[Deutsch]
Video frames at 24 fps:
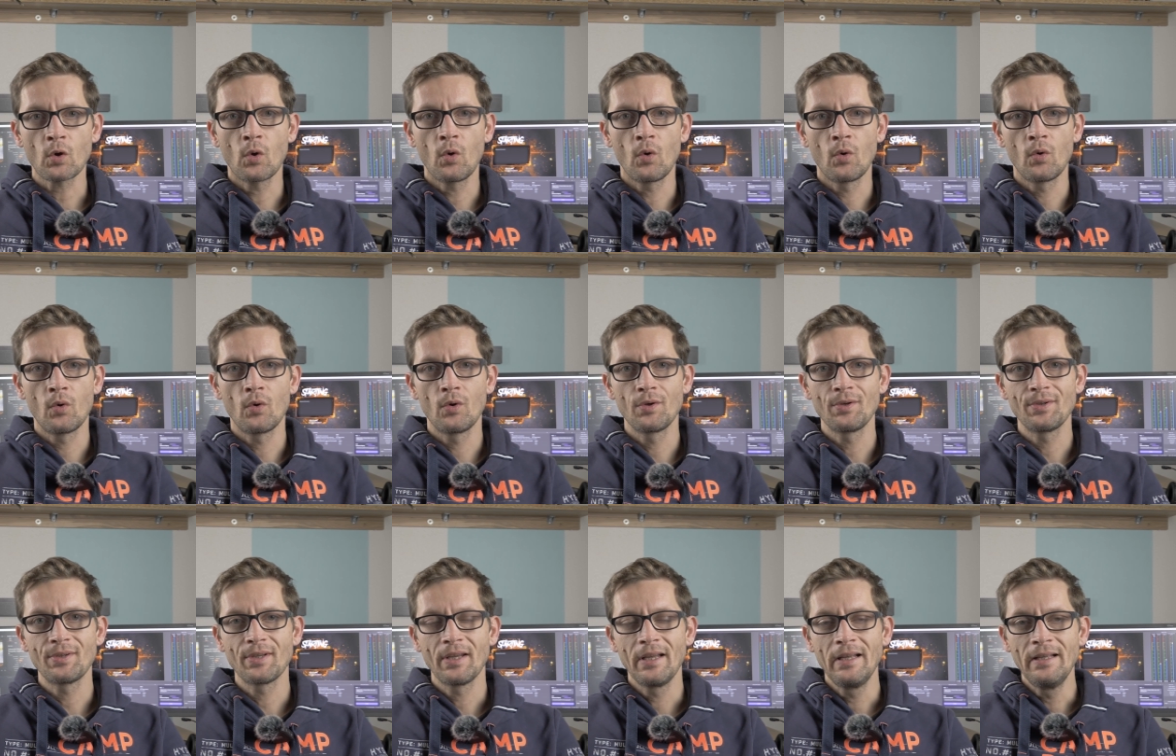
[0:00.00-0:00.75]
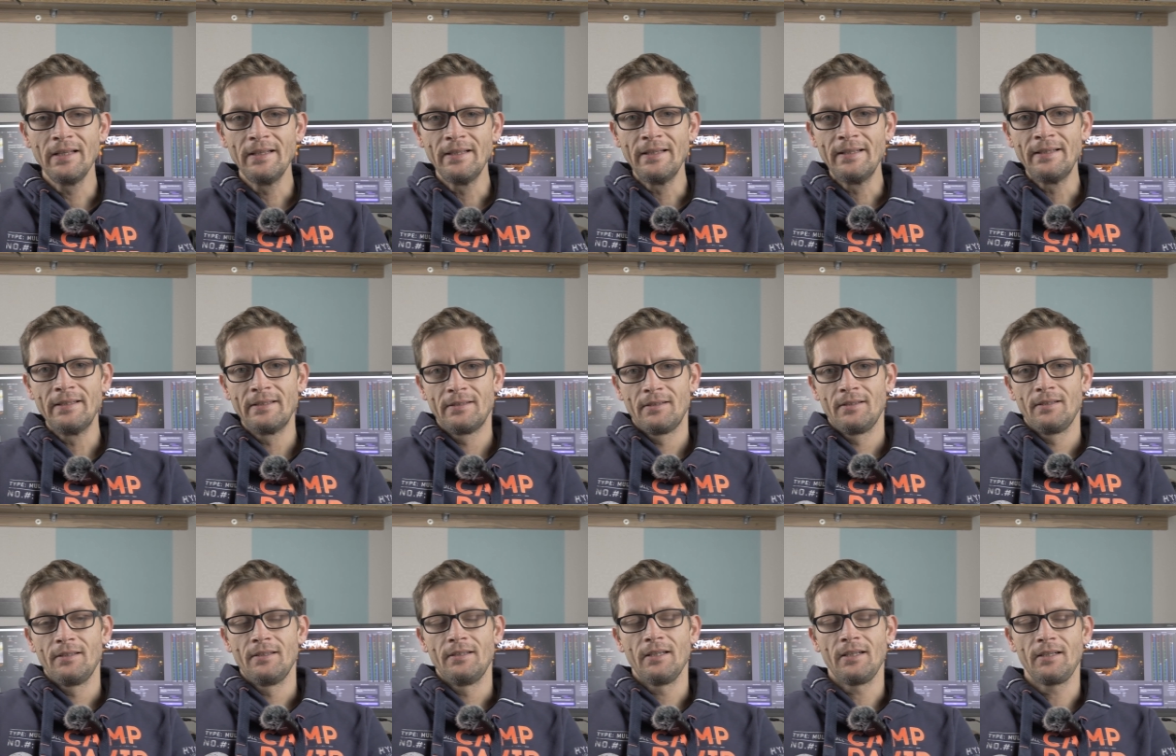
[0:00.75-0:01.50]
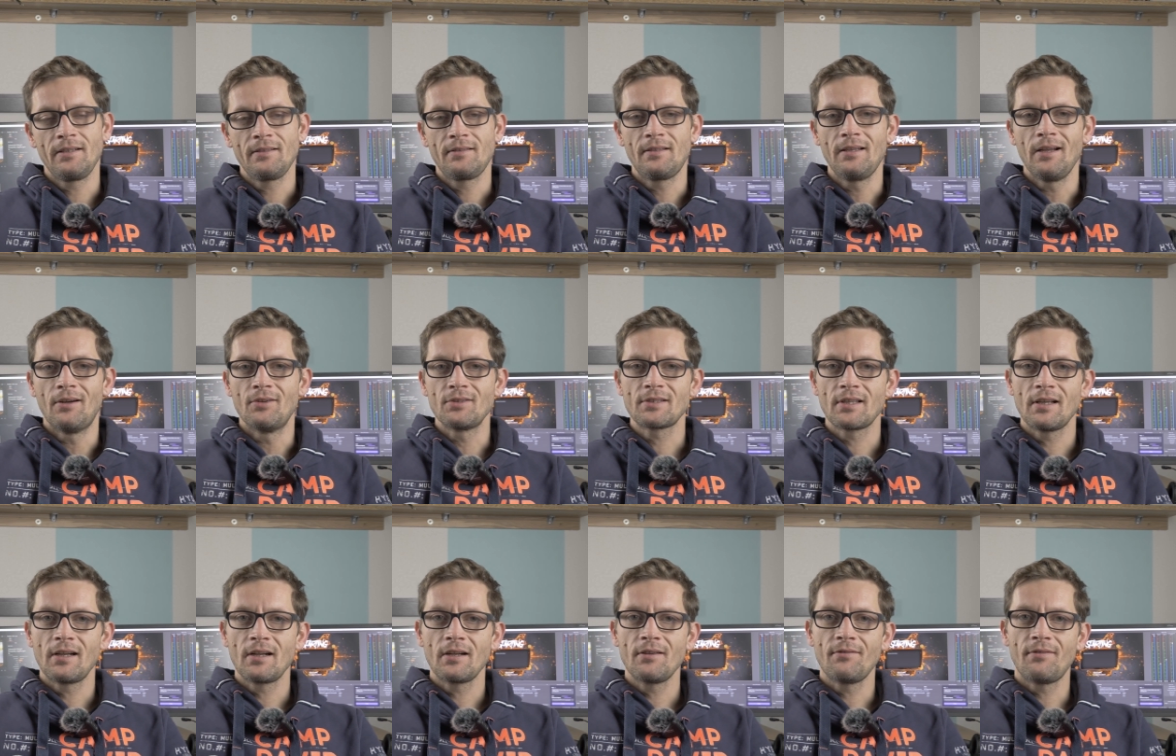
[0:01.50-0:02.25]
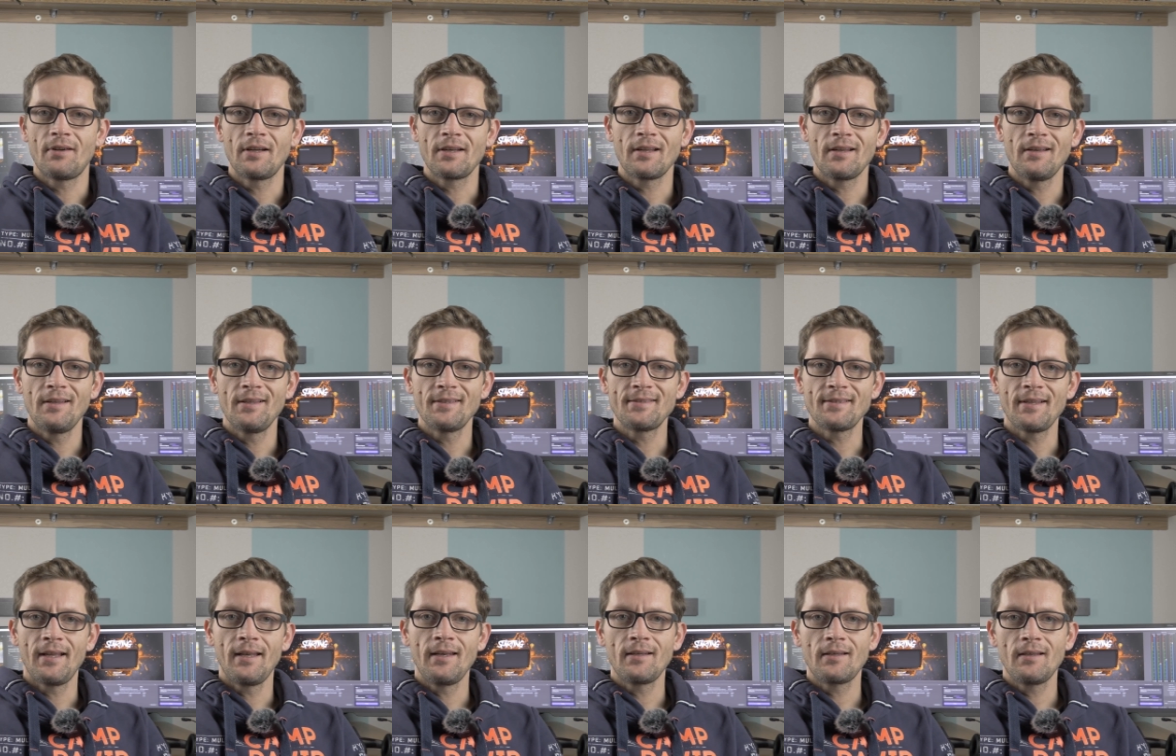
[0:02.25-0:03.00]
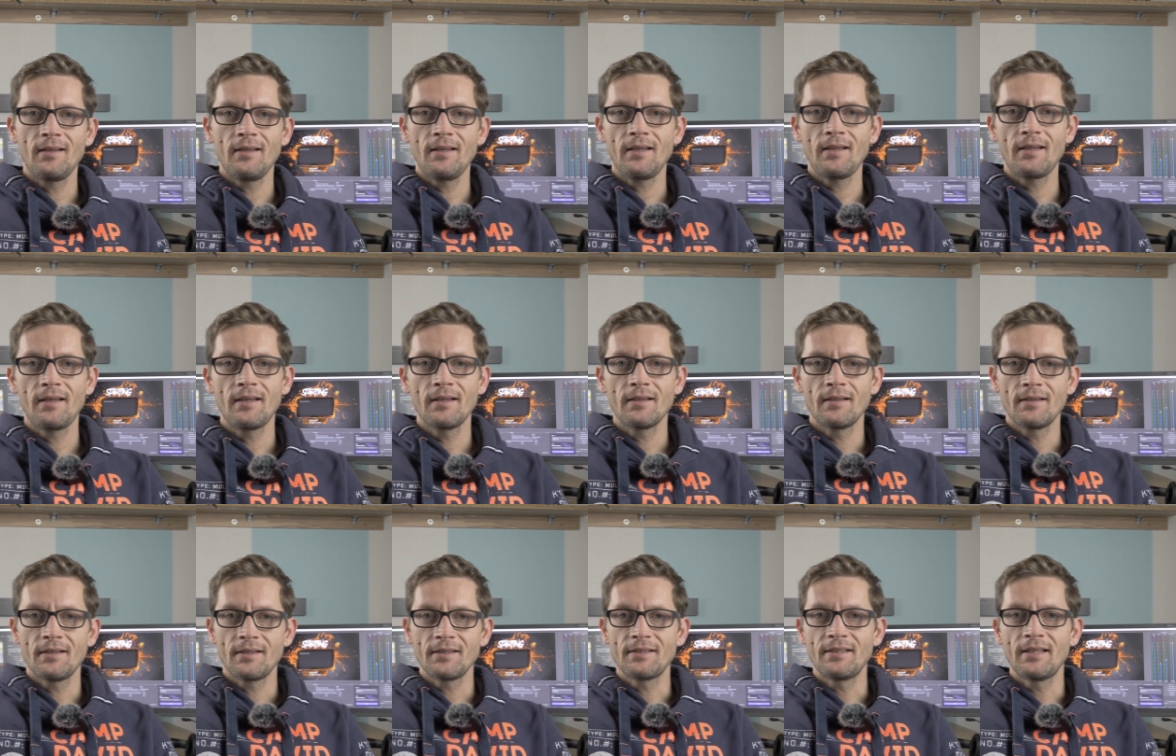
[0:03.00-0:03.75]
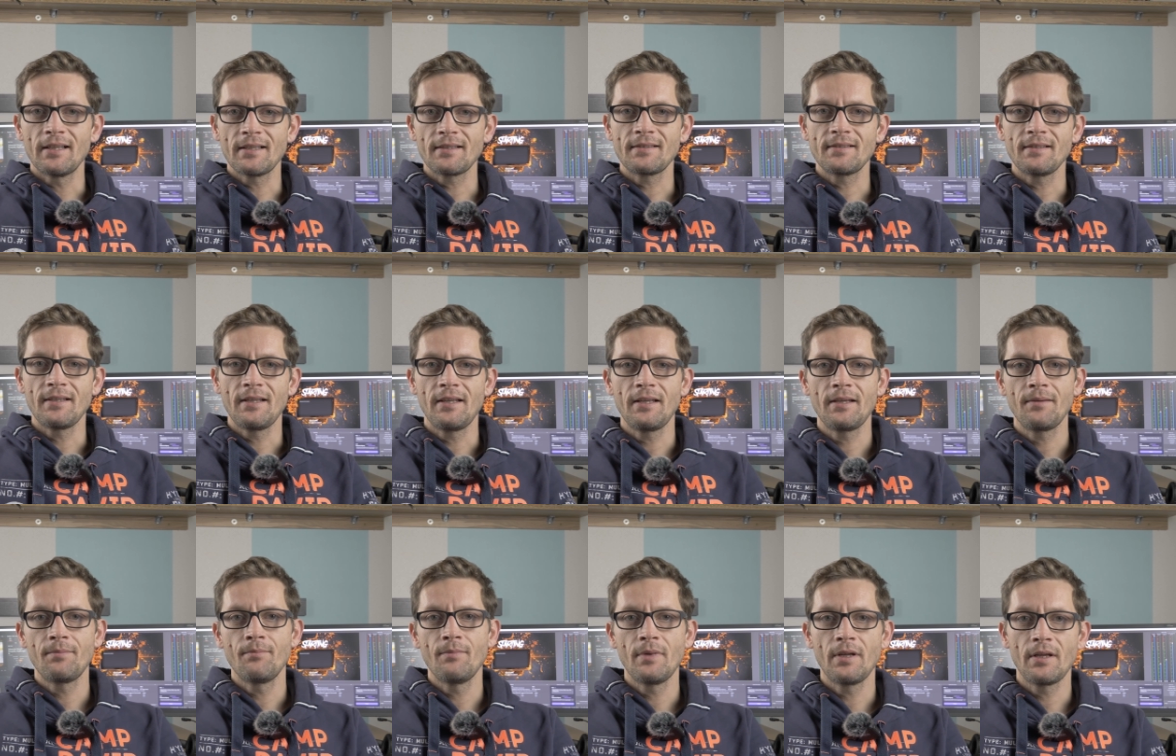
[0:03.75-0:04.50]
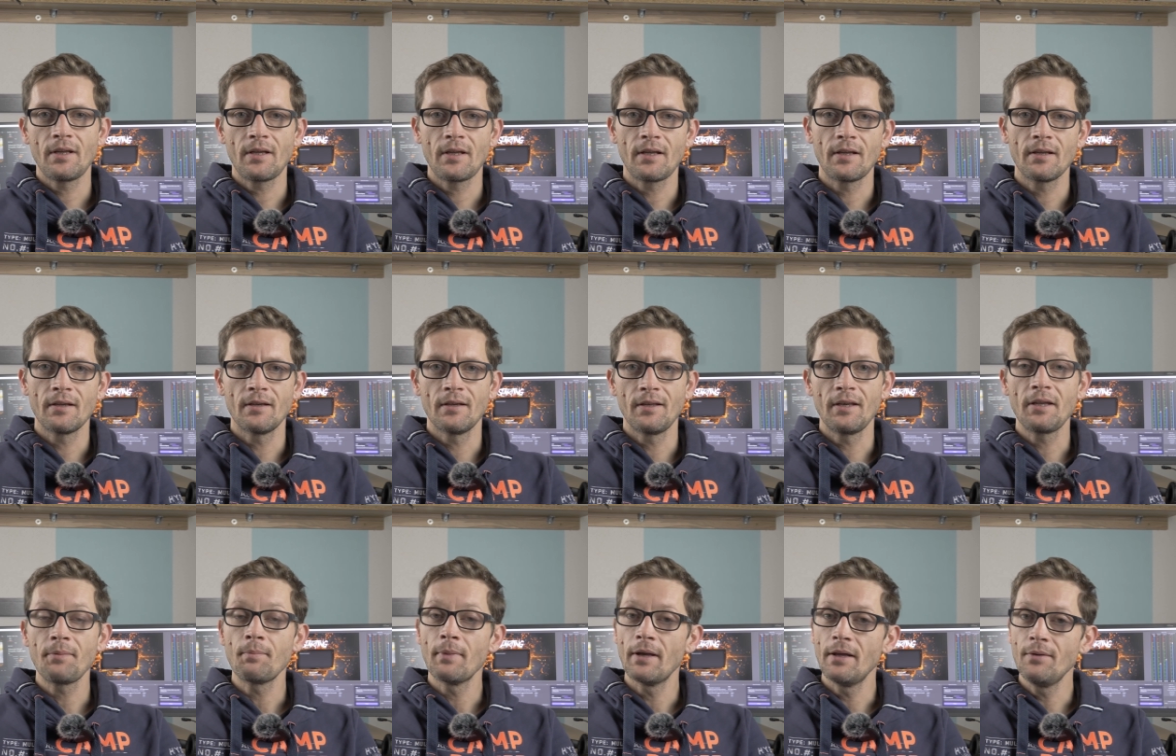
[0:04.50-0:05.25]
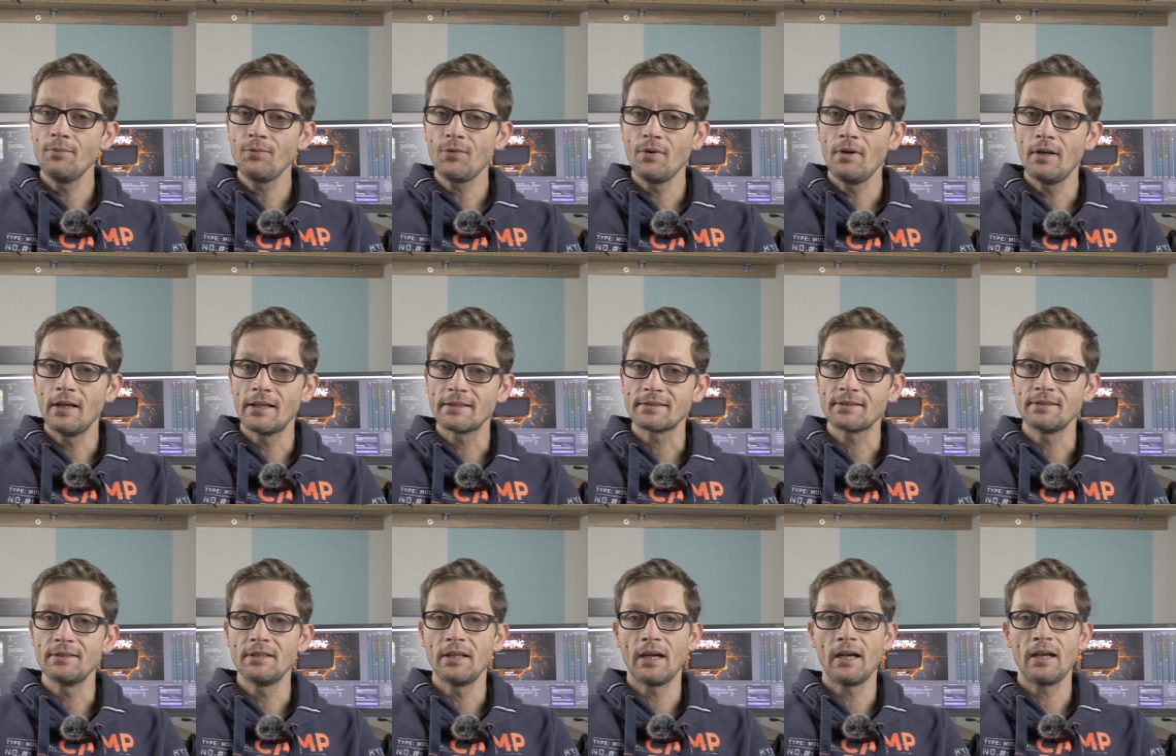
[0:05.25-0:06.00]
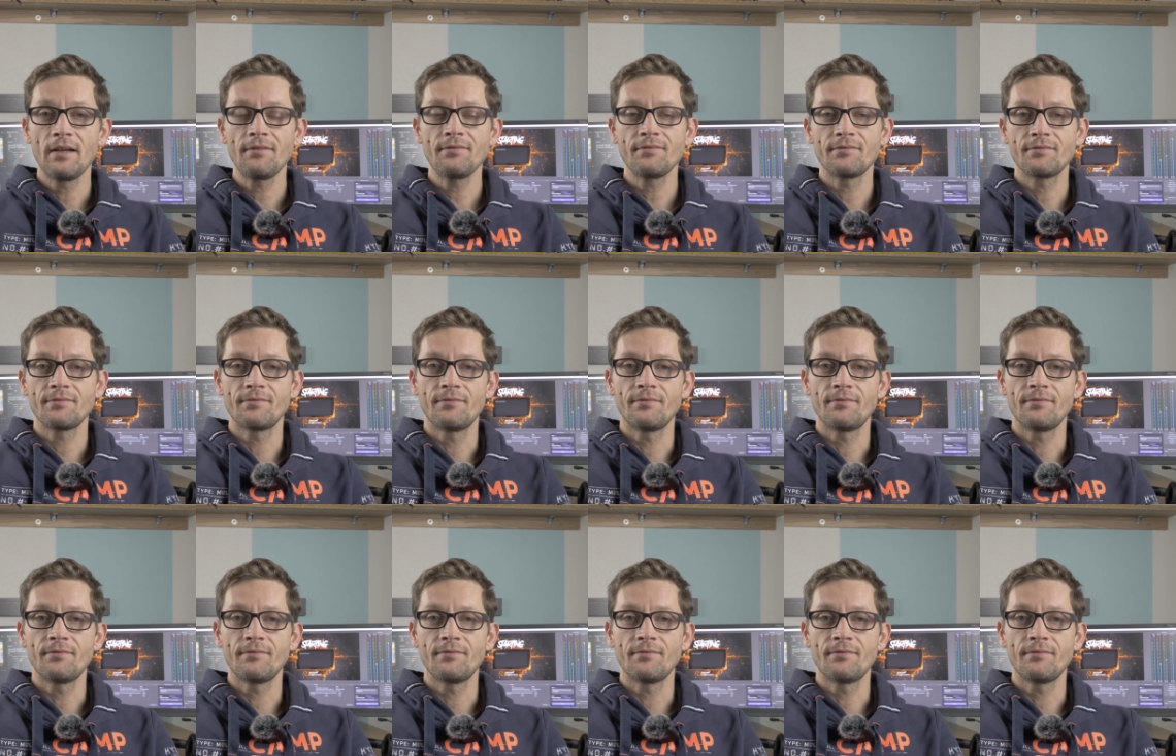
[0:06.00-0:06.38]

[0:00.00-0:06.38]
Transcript: Und ja, die Aussage war dann letztendlich, äh, dass ich mich äh, nicht mehr impfen lassen darf,